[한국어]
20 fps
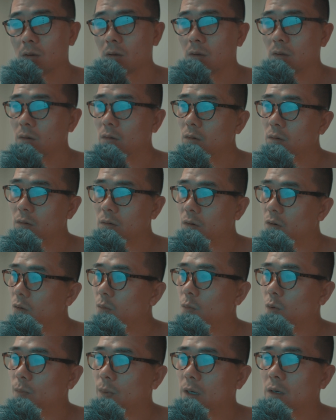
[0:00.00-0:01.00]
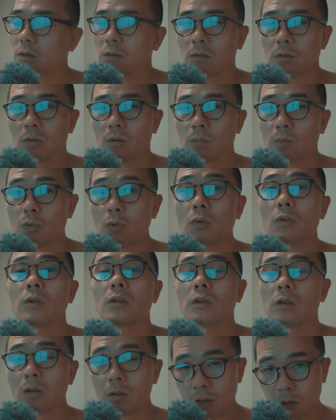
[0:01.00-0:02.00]
이런 건 거의 못 봤거든요 물론
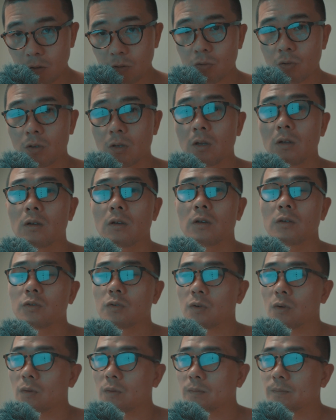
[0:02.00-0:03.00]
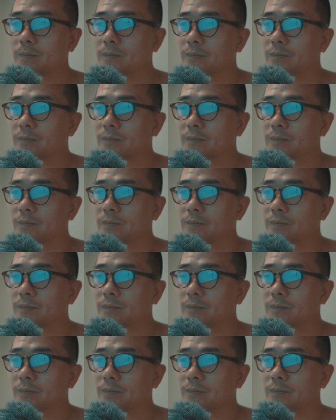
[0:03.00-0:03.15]
있긴 있겠죠 있긴 있겠죠